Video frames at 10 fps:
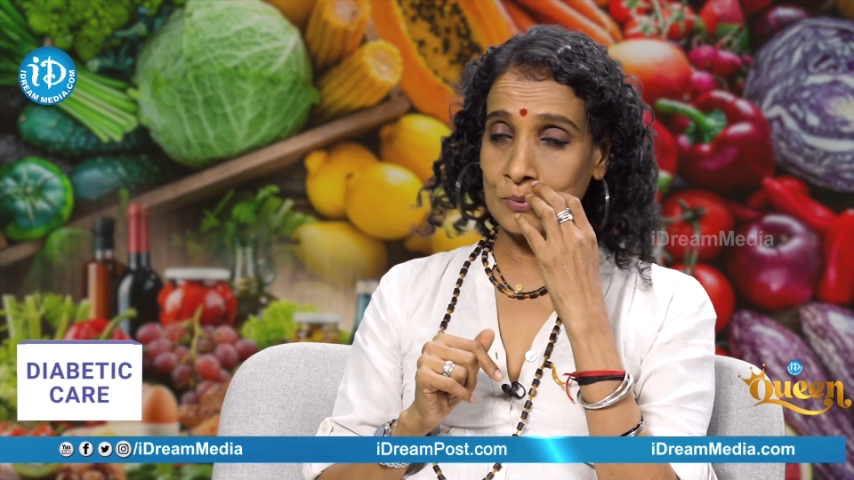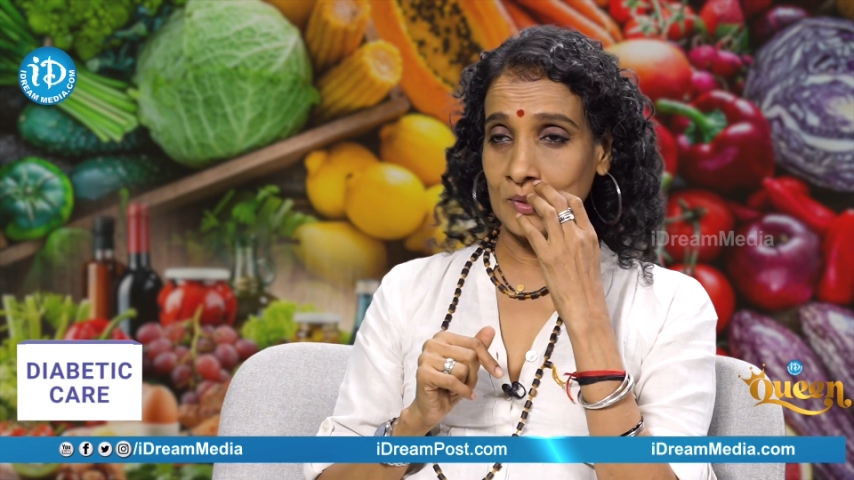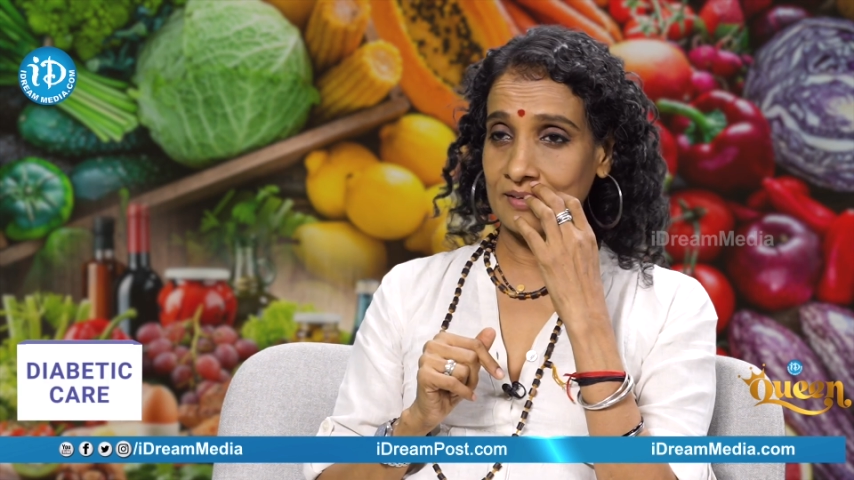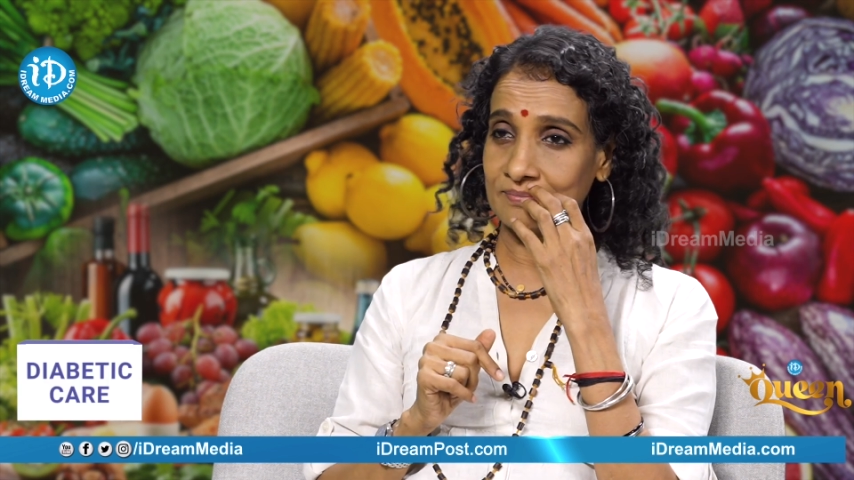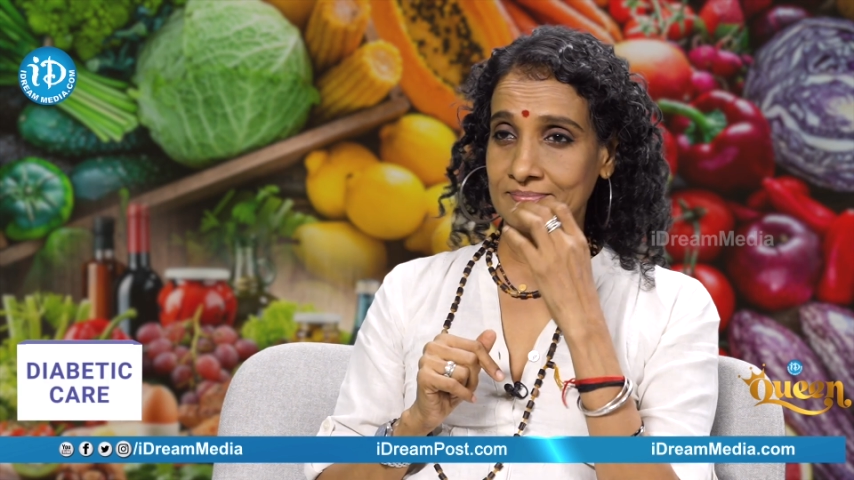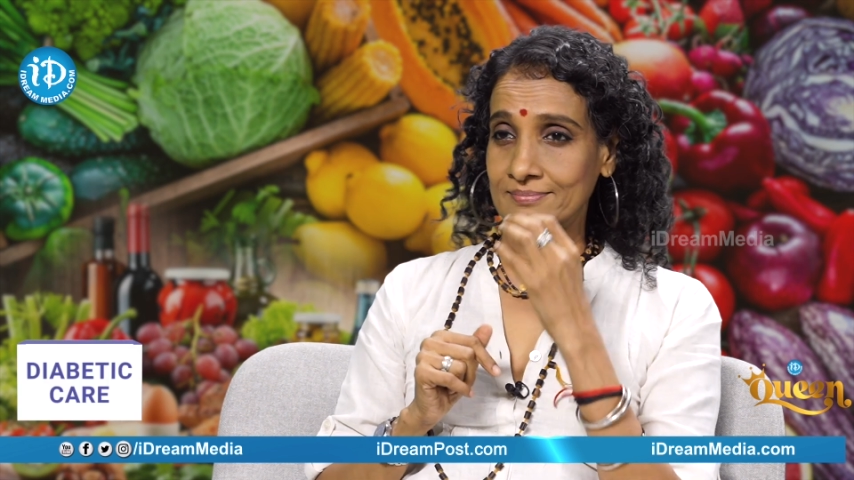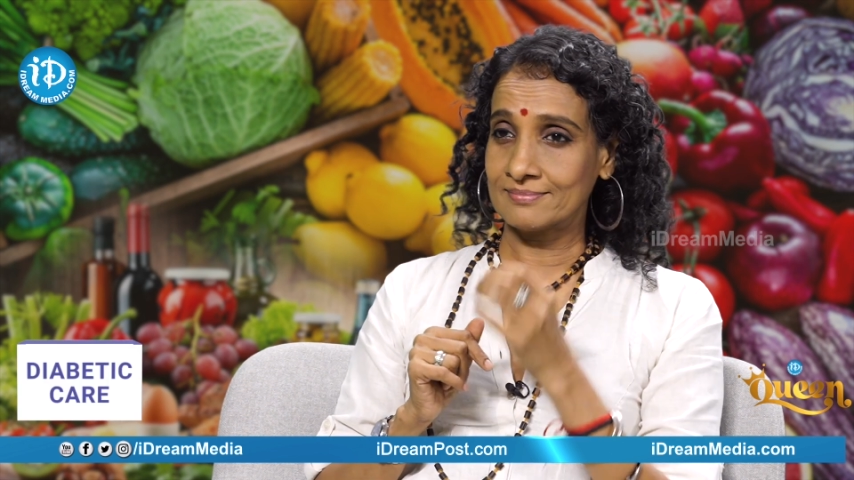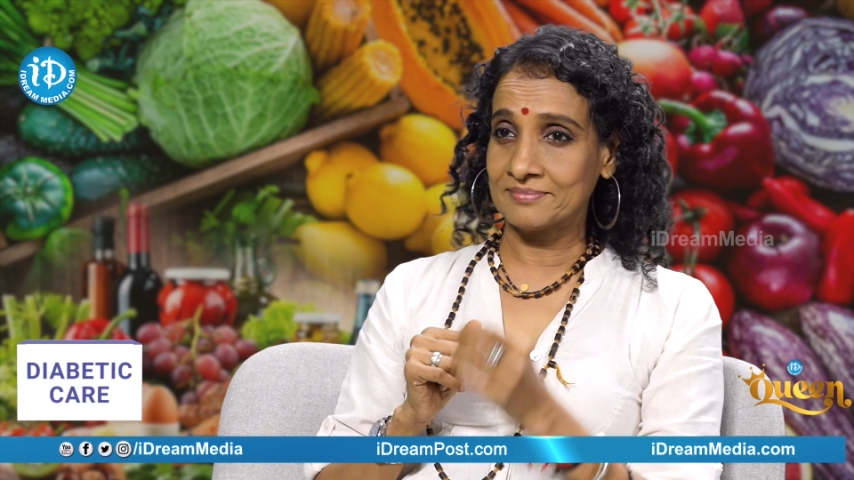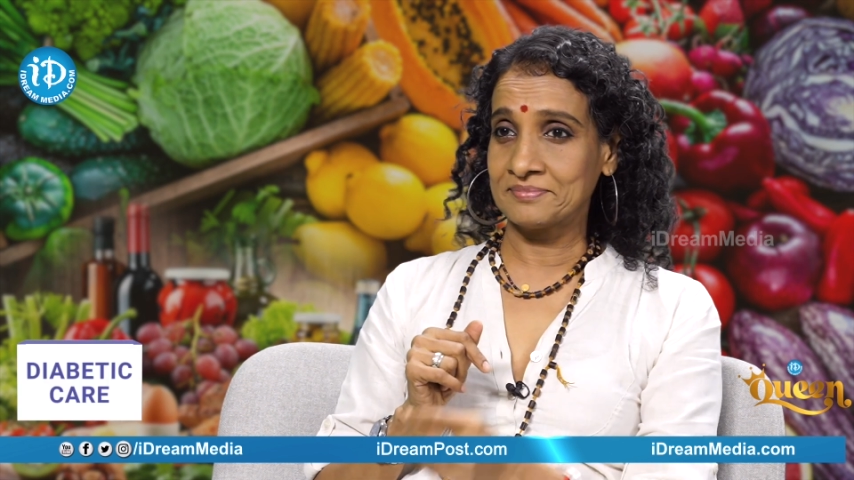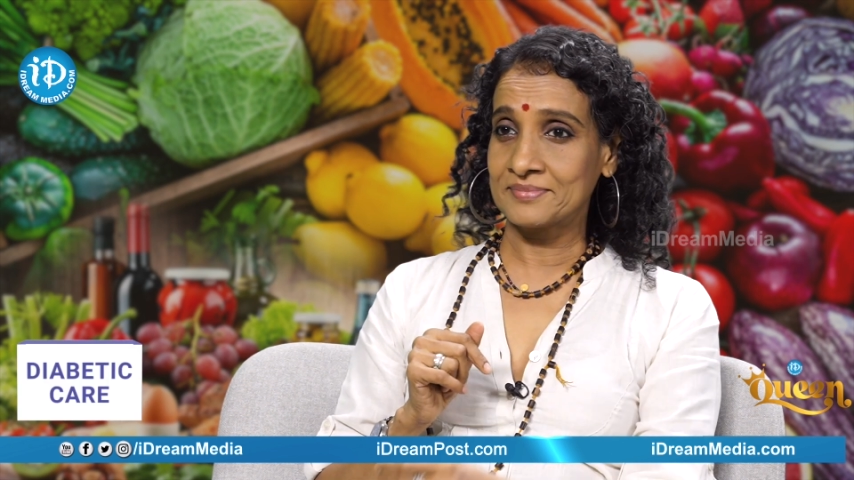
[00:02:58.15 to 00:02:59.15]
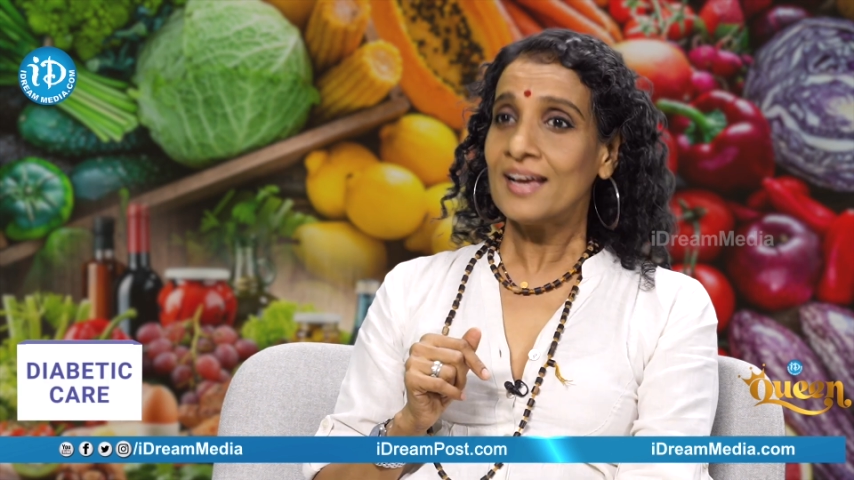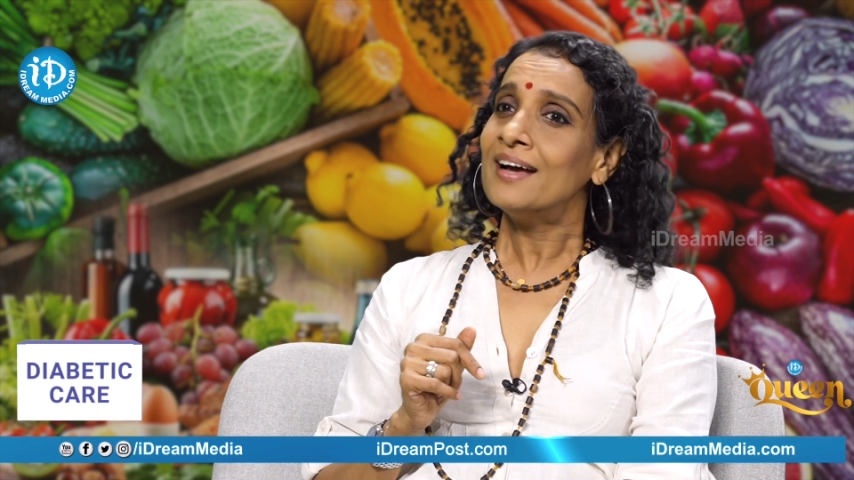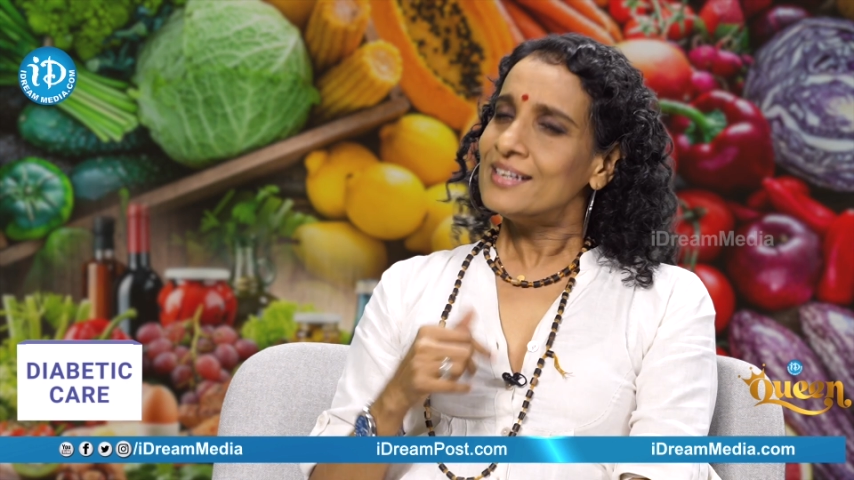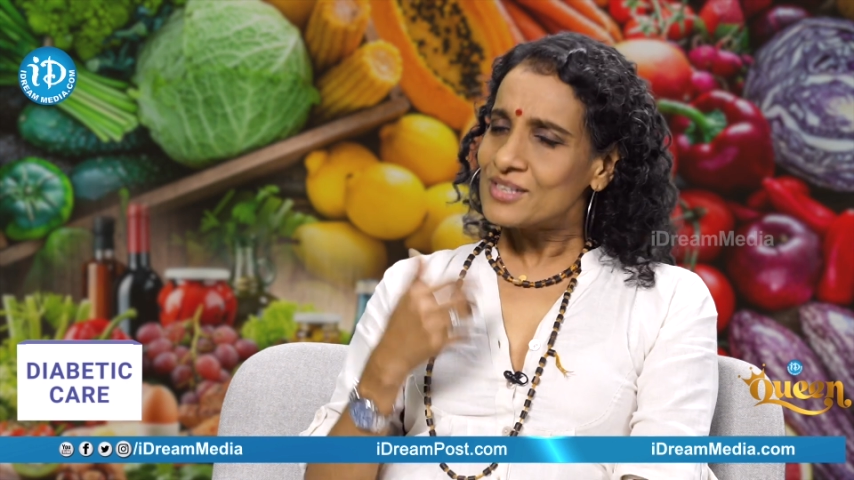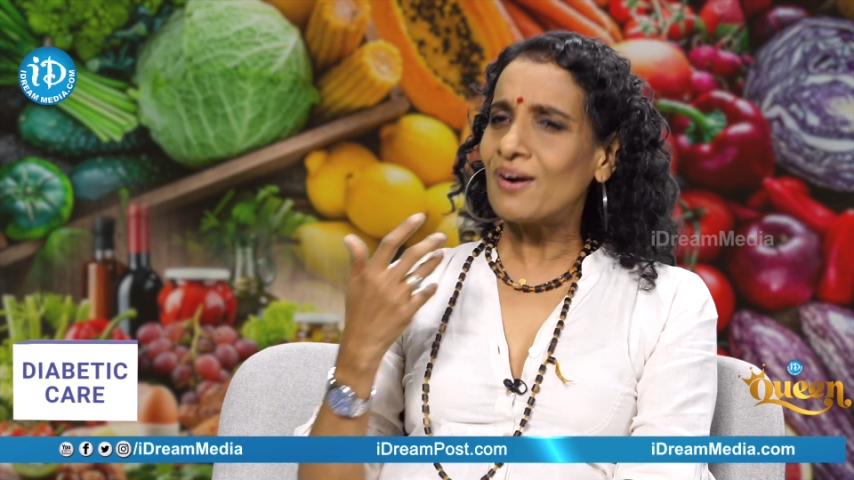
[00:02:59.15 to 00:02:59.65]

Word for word: ఉంది సో oh, hmm.